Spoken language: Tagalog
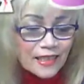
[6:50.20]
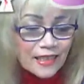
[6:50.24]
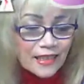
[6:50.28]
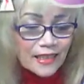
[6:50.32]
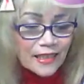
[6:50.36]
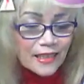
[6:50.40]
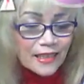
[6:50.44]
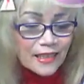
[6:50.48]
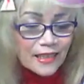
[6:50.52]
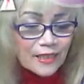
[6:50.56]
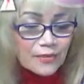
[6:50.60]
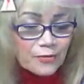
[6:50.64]

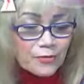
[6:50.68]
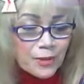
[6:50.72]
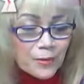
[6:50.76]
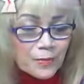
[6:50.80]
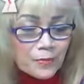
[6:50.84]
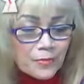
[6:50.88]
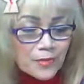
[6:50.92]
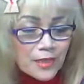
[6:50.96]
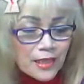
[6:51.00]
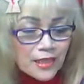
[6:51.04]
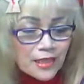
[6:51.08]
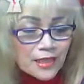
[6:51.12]
And
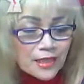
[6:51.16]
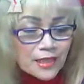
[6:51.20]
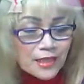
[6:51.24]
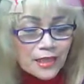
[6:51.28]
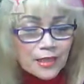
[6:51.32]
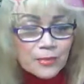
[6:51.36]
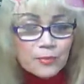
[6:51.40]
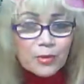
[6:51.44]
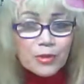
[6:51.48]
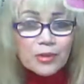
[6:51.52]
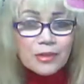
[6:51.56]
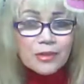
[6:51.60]
from
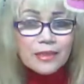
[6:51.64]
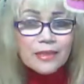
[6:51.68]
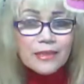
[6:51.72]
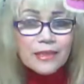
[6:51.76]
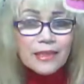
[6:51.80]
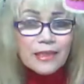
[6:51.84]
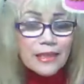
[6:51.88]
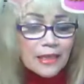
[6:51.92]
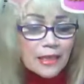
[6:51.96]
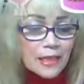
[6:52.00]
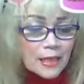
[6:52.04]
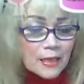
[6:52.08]
Daisy
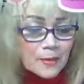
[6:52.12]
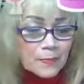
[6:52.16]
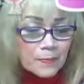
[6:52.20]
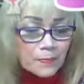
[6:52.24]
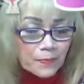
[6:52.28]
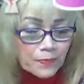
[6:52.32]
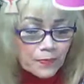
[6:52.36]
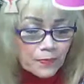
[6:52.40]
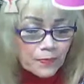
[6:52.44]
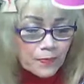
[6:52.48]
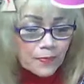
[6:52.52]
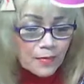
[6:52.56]
Monda.
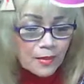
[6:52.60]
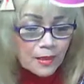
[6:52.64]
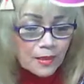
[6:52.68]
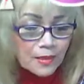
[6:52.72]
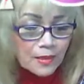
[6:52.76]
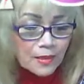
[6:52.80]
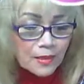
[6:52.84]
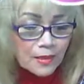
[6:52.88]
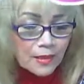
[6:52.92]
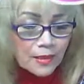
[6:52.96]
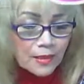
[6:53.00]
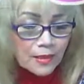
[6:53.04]
Now we're gonna
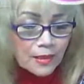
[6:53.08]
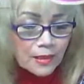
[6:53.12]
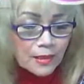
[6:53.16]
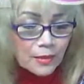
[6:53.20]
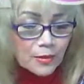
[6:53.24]
be like.